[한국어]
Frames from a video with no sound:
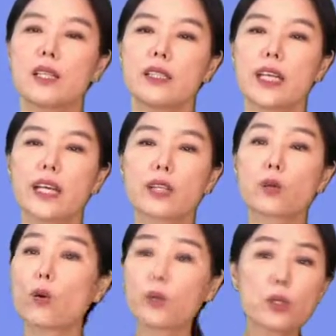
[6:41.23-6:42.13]
They had
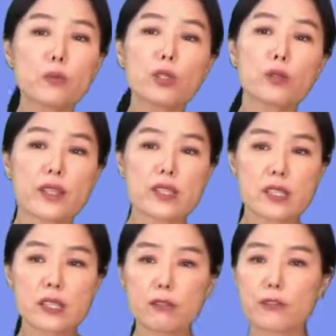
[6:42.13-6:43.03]
all the more
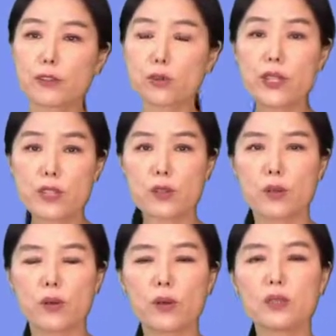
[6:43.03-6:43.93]
reason for doing
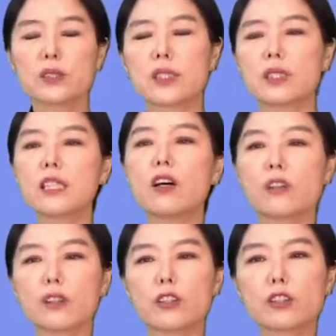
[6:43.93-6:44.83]
so.
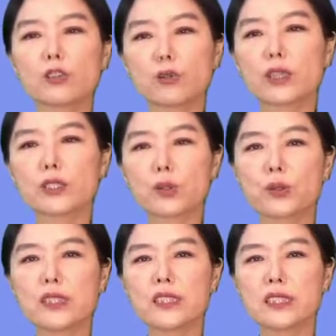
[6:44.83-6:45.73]
이것, 여기서 doing
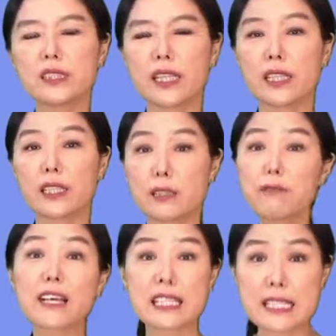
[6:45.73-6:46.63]
so는 이제
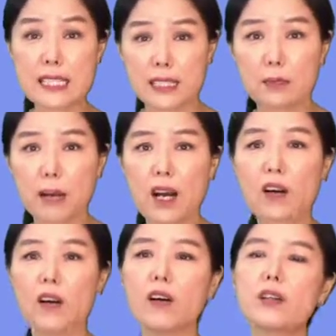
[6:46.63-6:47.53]
defense,
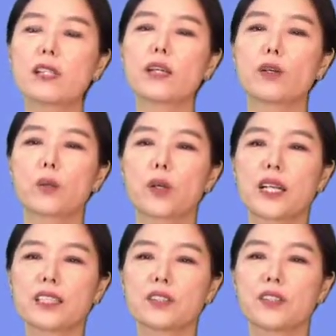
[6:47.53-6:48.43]
방어를 하기 위해
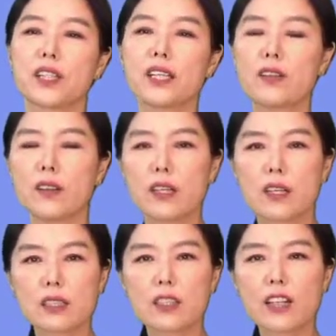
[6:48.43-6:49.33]
노력하는 건데요.
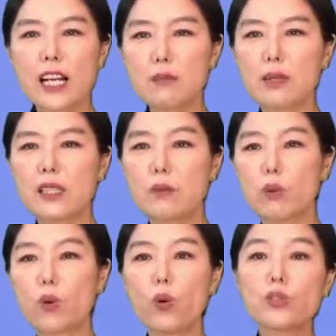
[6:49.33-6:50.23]
그걸 할 만한
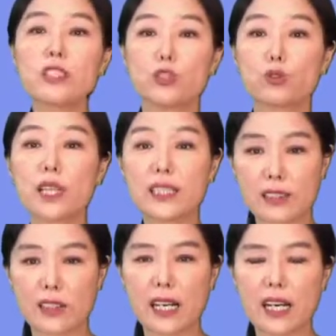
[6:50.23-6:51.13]
모든 이유가
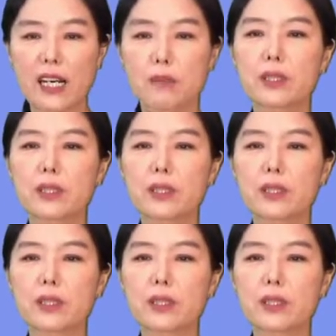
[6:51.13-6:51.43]
있었다.